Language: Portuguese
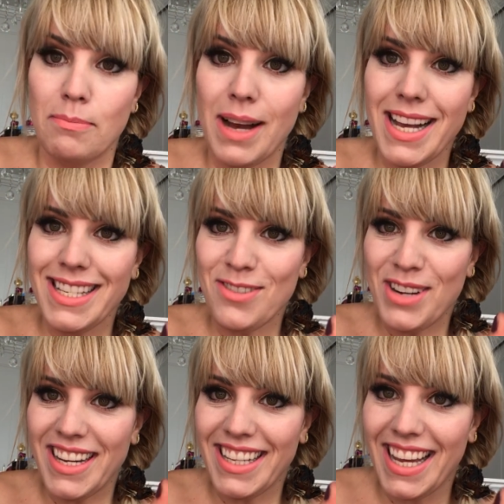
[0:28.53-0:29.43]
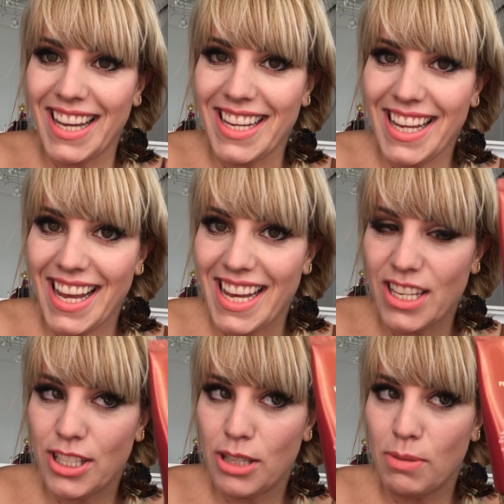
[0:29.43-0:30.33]
Mas eu ganhei
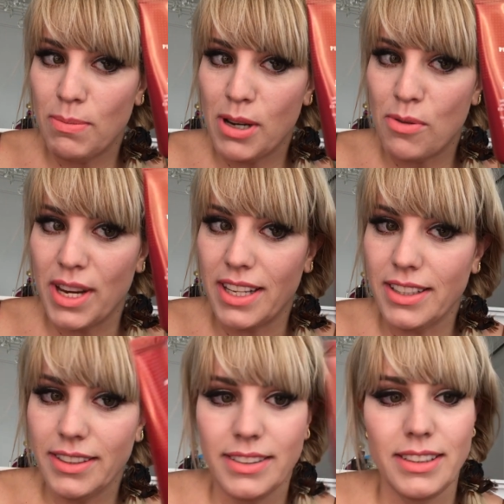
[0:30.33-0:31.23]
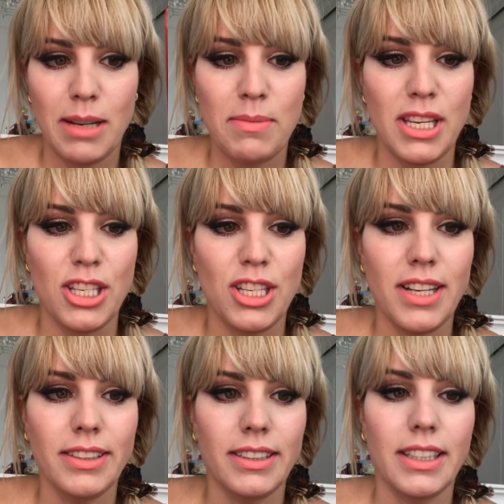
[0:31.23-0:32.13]
este BB Queen Tata
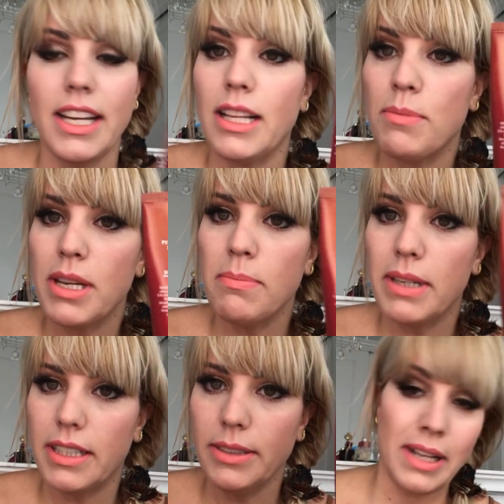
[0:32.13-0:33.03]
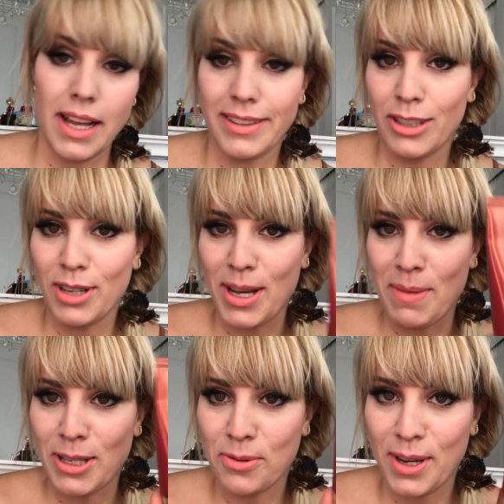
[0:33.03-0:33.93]
Misha. Ganhei da minha irmã, né? Então é
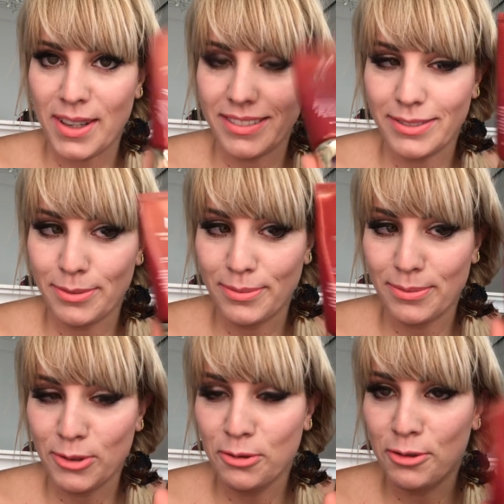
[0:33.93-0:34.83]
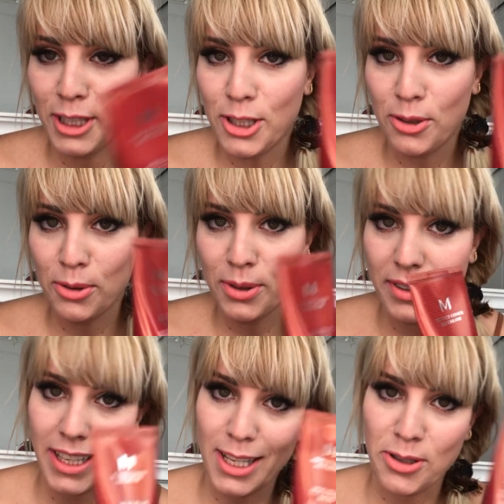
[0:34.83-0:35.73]
mais um, um, um, vídeo
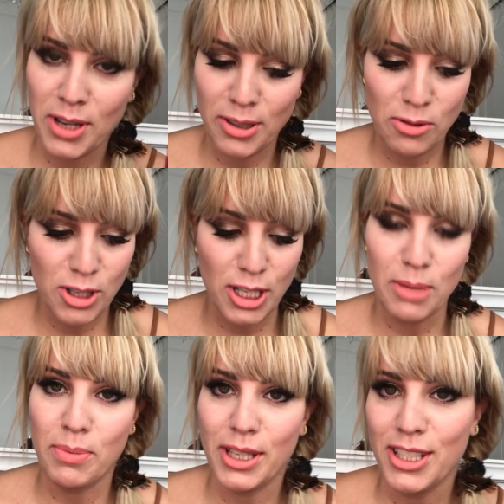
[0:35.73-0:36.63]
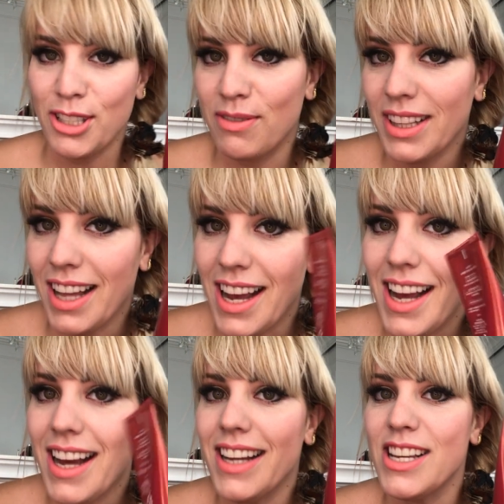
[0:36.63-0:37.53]
relacionado ao Chile, porque estive
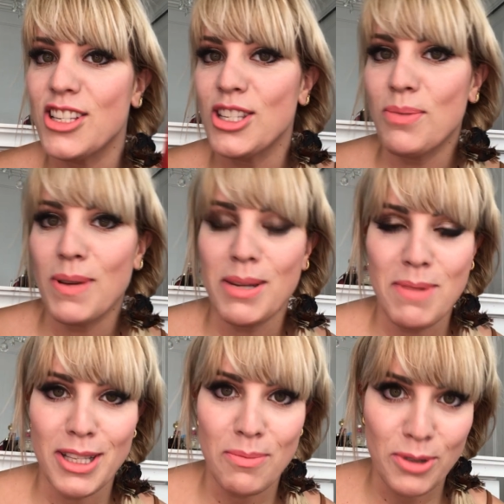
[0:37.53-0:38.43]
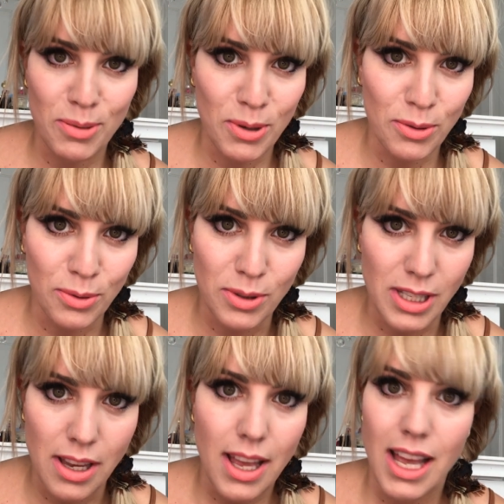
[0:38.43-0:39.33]
lá e a gente experimenta muitos
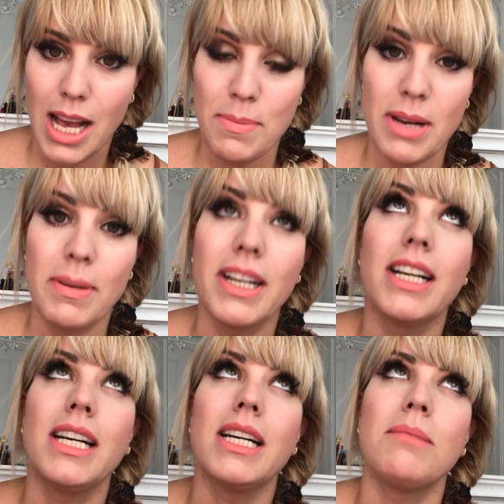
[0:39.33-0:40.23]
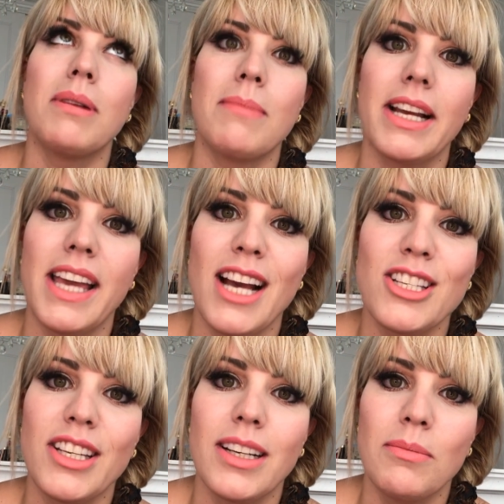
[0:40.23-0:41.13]
produtos. A minha irmã ama
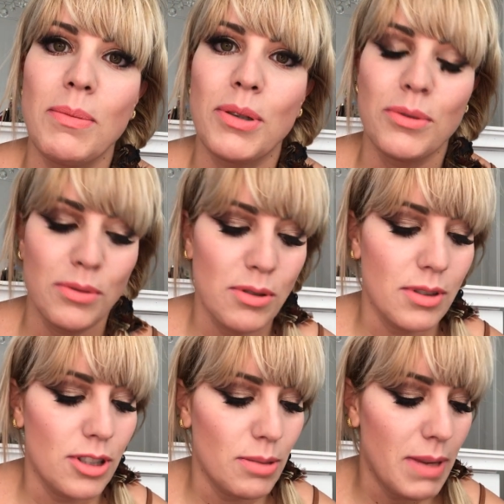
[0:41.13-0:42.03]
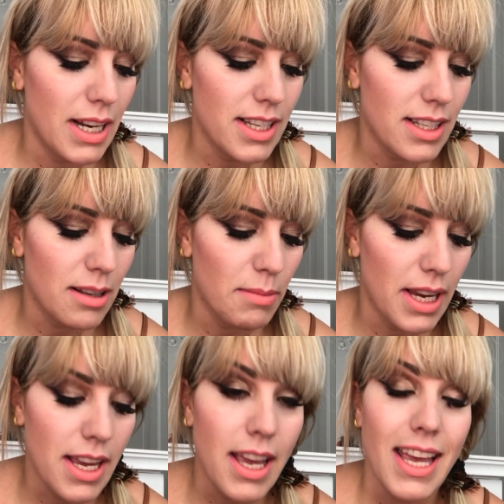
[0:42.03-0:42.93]
maquiagem, ama produtos de beleza também.